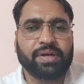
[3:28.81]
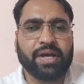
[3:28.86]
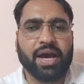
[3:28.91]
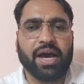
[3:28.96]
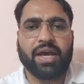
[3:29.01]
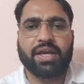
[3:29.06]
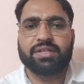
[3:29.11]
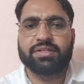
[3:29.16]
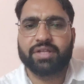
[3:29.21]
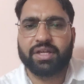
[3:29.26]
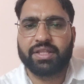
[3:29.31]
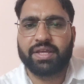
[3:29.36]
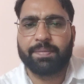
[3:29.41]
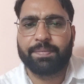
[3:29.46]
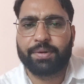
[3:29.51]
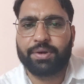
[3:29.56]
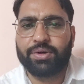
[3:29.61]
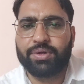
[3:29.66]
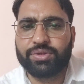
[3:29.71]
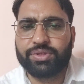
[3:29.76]
गाय ज़्यादा
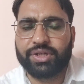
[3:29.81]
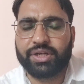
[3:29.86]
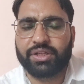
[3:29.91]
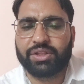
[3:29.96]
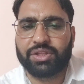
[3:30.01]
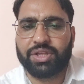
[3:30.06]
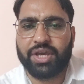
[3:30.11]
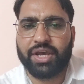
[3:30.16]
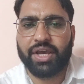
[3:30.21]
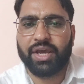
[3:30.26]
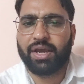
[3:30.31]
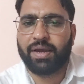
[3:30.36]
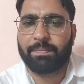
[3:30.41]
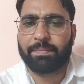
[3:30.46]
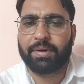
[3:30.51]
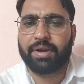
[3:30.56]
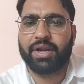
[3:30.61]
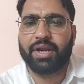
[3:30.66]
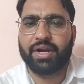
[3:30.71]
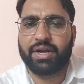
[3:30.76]
प्रोड्यूस करती है
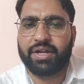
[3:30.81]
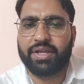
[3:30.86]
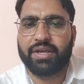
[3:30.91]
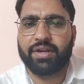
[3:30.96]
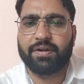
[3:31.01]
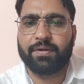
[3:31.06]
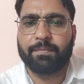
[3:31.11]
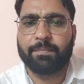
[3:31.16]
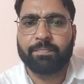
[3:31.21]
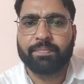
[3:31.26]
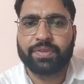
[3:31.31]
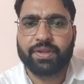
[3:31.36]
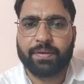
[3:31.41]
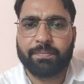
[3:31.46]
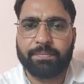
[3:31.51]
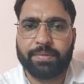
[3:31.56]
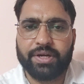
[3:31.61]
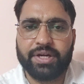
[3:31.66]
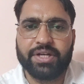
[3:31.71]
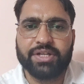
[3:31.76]
अपने इंडियन
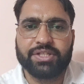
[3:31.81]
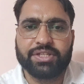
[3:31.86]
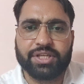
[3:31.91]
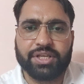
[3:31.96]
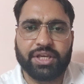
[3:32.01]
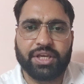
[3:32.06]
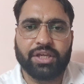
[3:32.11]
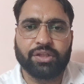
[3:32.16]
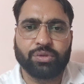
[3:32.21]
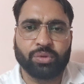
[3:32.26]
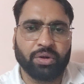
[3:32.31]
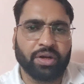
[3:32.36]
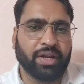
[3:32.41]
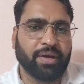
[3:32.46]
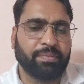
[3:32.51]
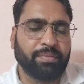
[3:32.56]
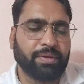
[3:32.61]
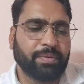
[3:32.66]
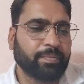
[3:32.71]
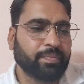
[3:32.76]
ब्रीड्स की
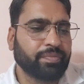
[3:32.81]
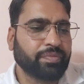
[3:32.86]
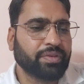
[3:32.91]
तुलना में